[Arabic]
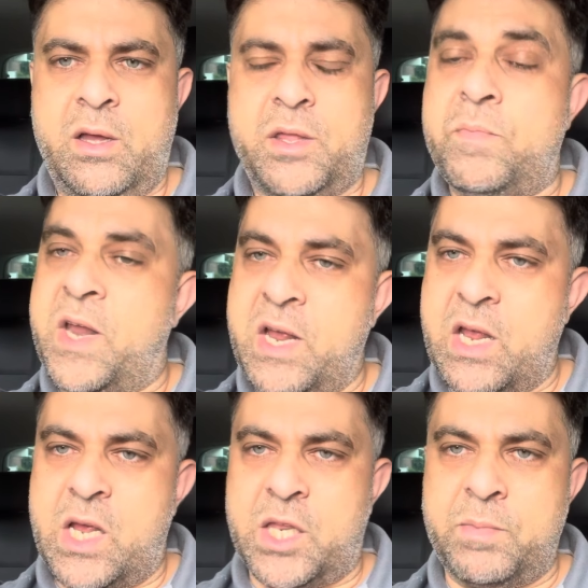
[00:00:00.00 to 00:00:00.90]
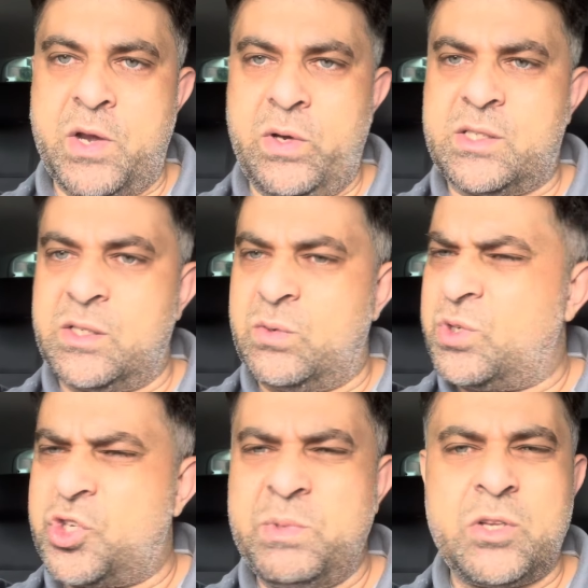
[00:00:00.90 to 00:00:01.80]
ثمانية ثمانية وعزن
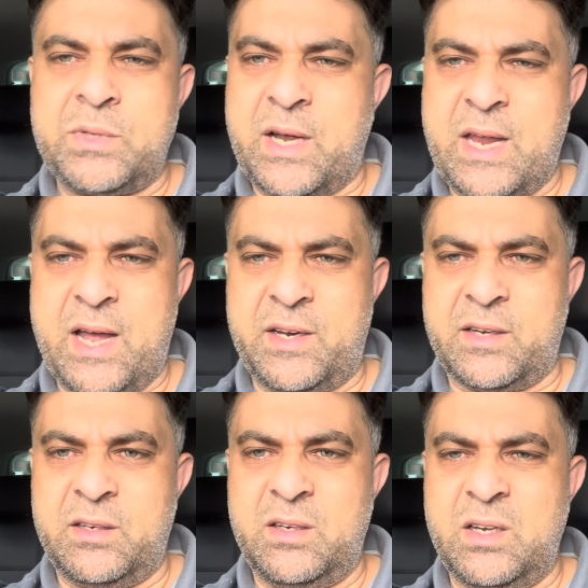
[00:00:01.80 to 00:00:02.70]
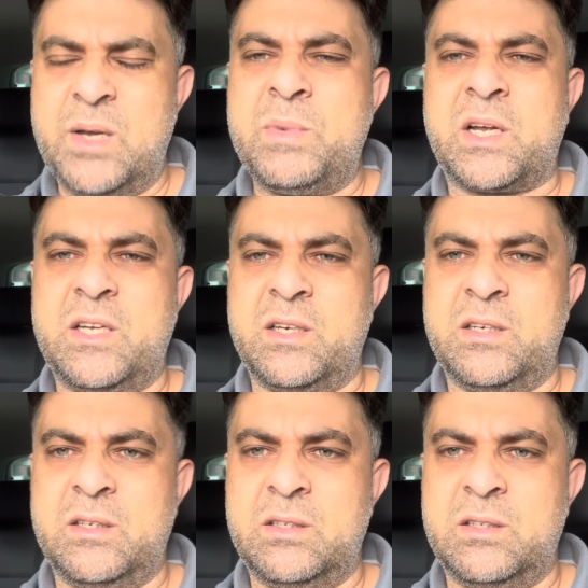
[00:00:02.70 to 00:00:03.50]
وجمين دوم دغيانيغ أمركي